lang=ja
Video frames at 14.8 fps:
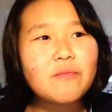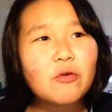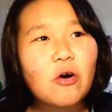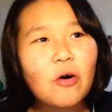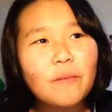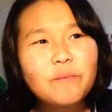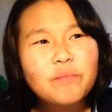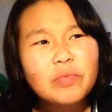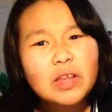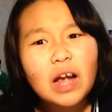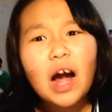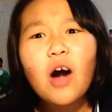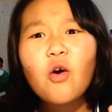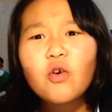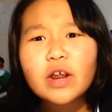でも、
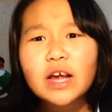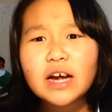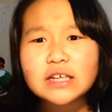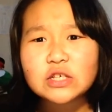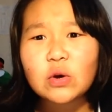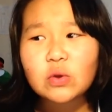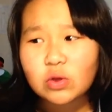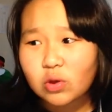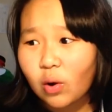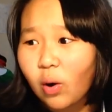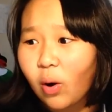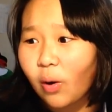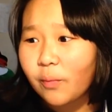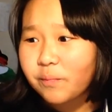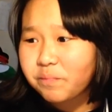香りがちょっ
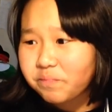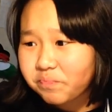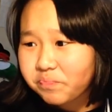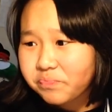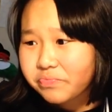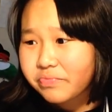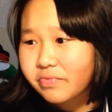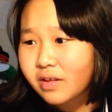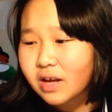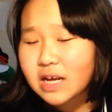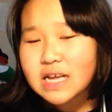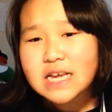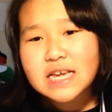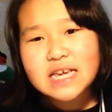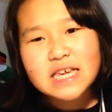と、
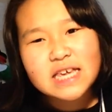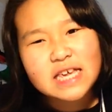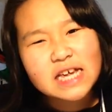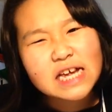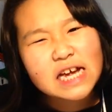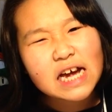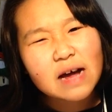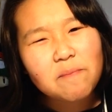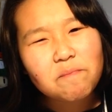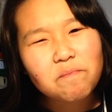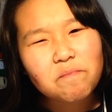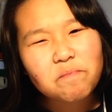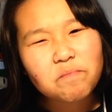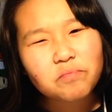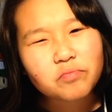イカ
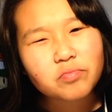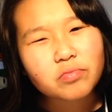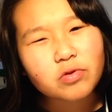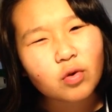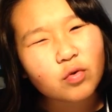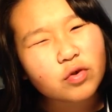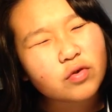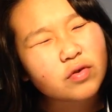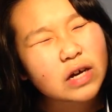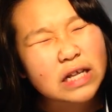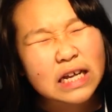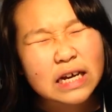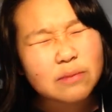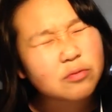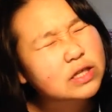というか
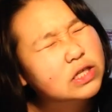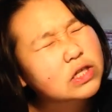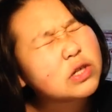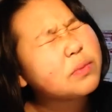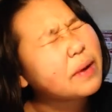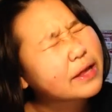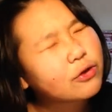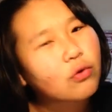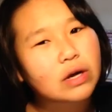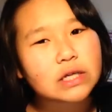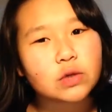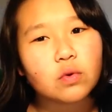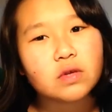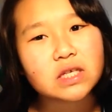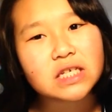なんかもうスルメとか
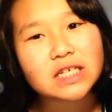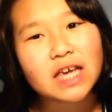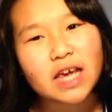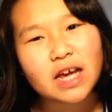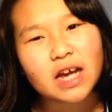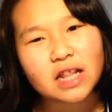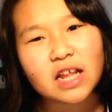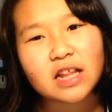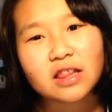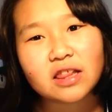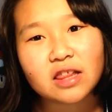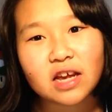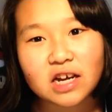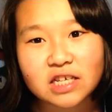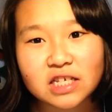そっち系かなっ
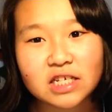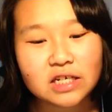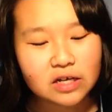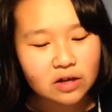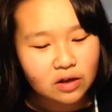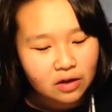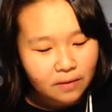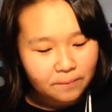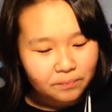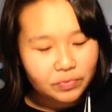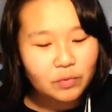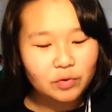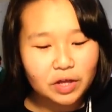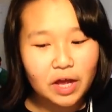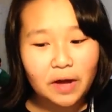て感じ。
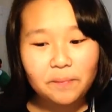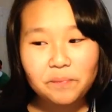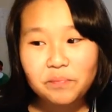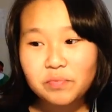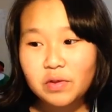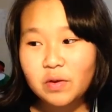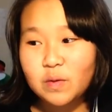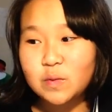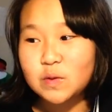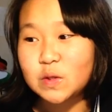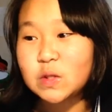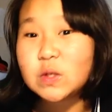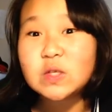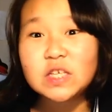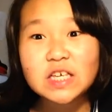でもね、普
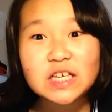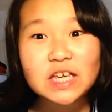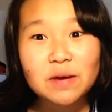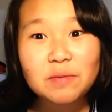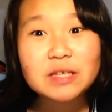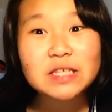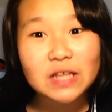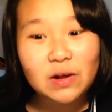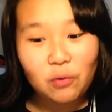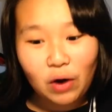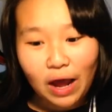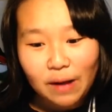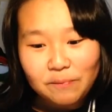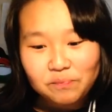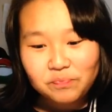通にいけますね、こ
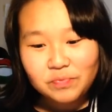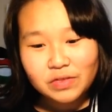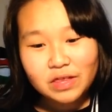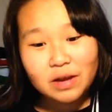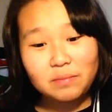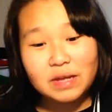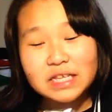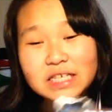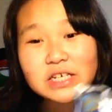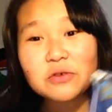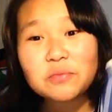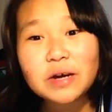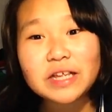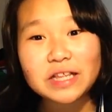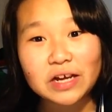れ。てかめっちゃ
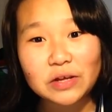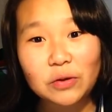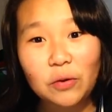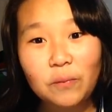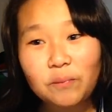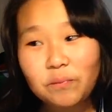うまいんだけど。と